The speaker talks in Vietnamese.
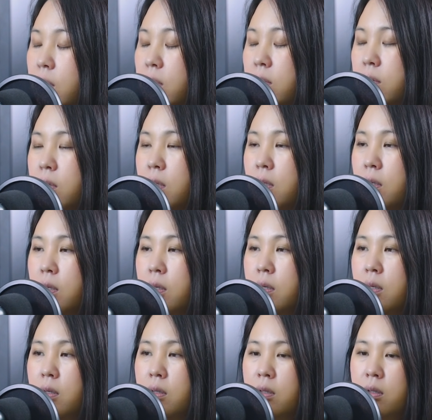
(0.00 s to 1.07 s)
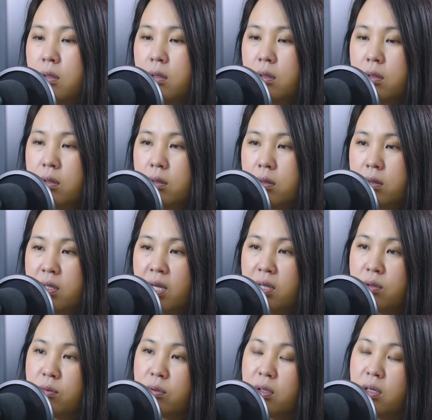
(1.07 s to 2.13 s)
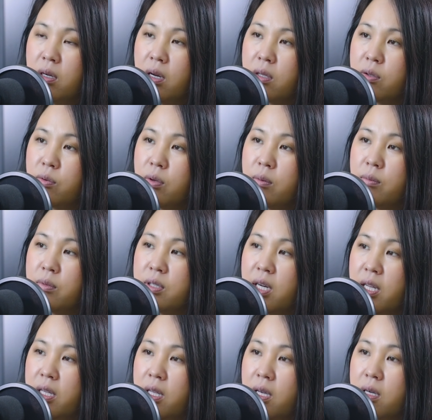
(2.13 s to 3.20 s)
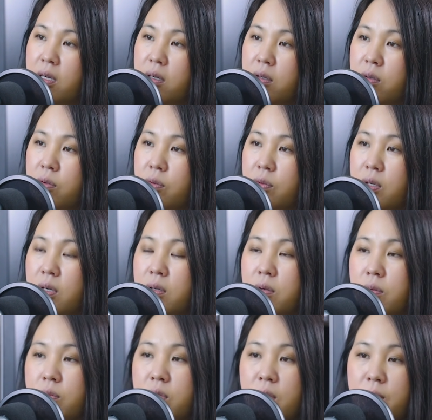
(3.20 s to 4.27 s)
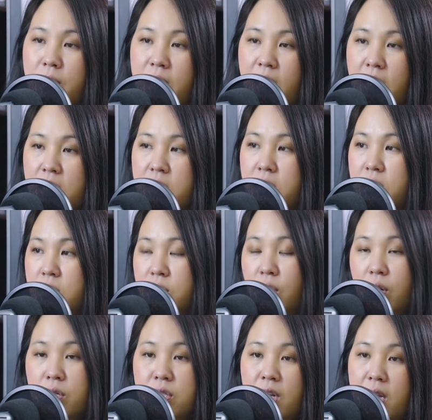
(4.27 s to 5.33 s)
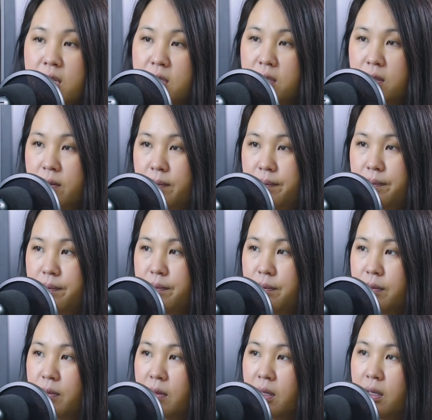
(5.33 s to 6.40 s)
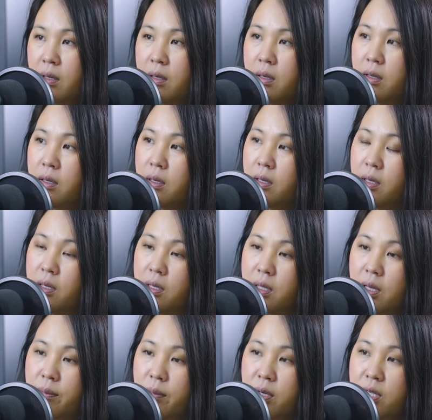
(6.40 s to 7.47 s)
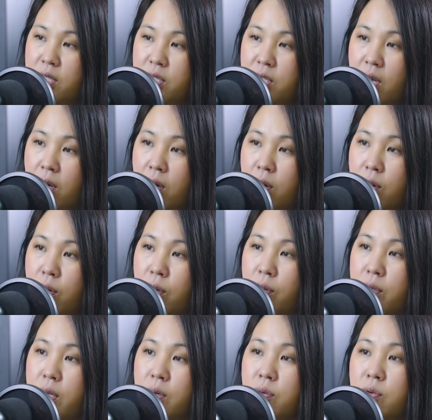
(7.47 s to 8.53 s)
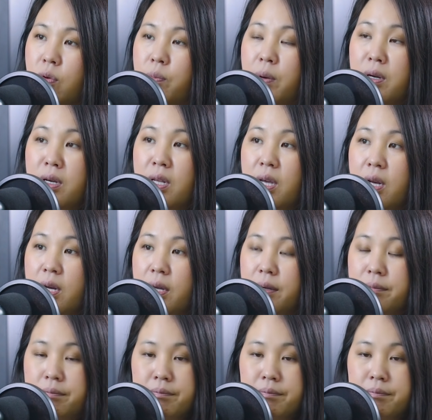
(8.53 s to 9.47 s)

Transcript: tôi chả tôi từ là tôi yếu một thái chị cứ cụ cứ cụ cho mi cả cho sai sự chỉ mấy giờ chỉ có tụi bọn nè nè